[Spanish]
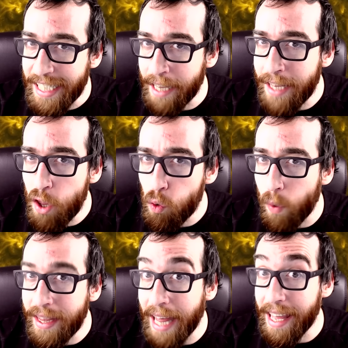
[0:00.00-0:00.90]
se han dado
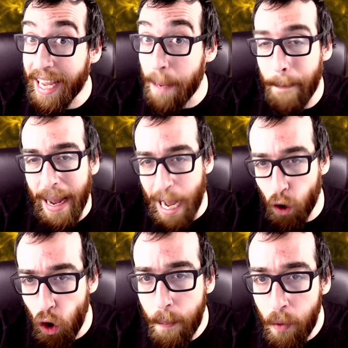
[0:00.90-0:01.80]
cuenta de que para
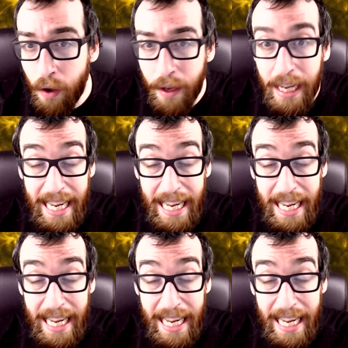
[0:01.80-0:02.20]
colmo